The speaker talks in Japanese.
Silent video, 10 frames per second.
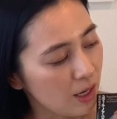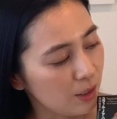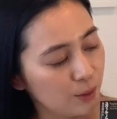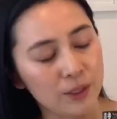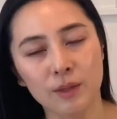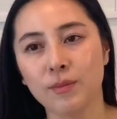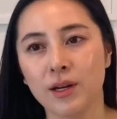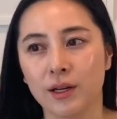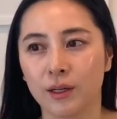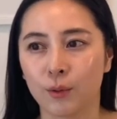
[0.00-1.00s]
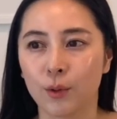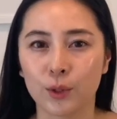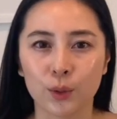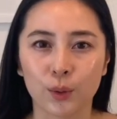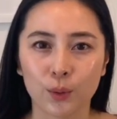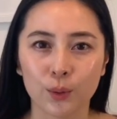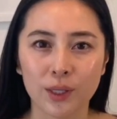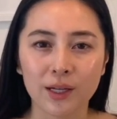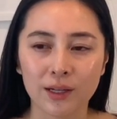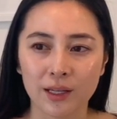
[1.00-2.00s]
そして今こういう状況の
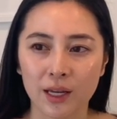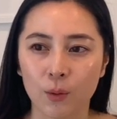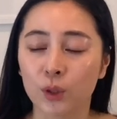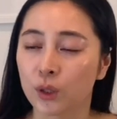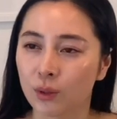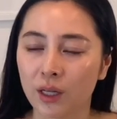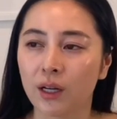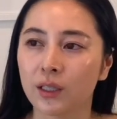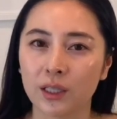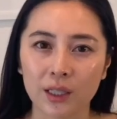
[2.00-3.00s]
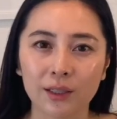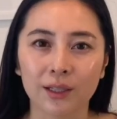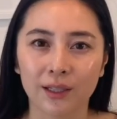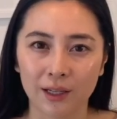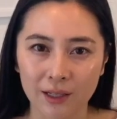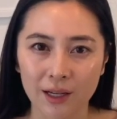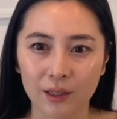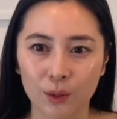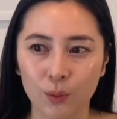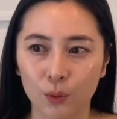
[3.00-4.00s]
中でお家の中にいなきゃいけないっ
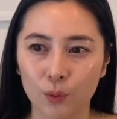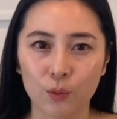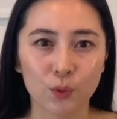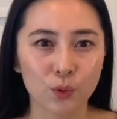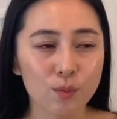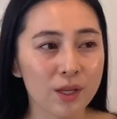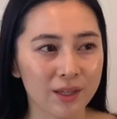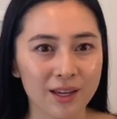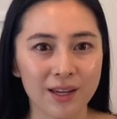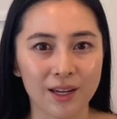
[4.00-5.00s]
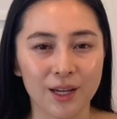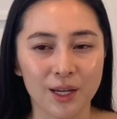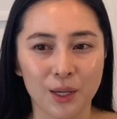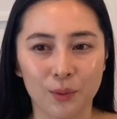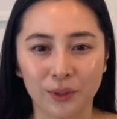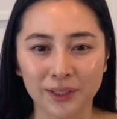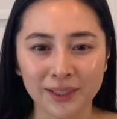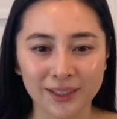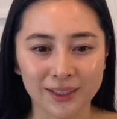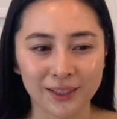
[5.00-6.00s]
ていうことも含めて、私
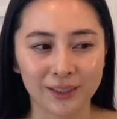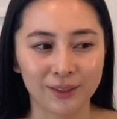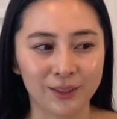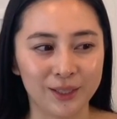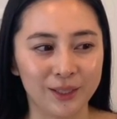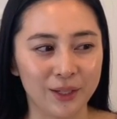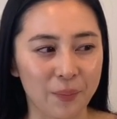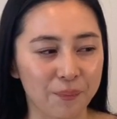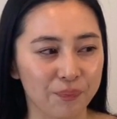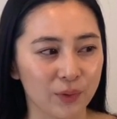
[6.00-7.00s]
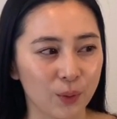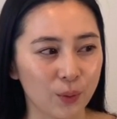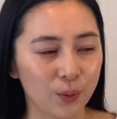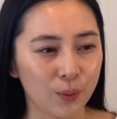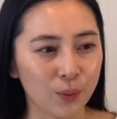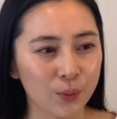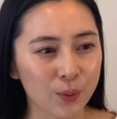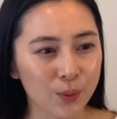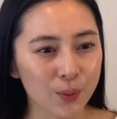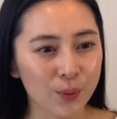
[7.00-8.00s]
たちってこ
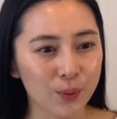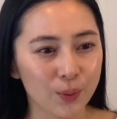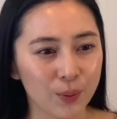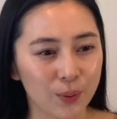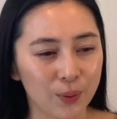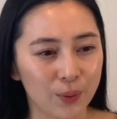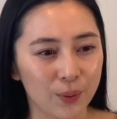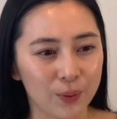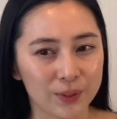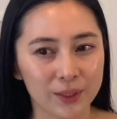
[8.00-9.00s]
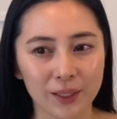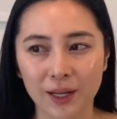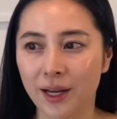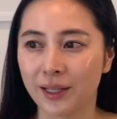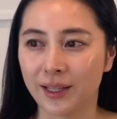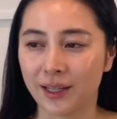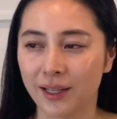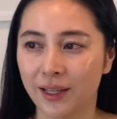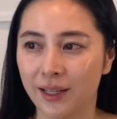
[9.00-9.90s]
の世界で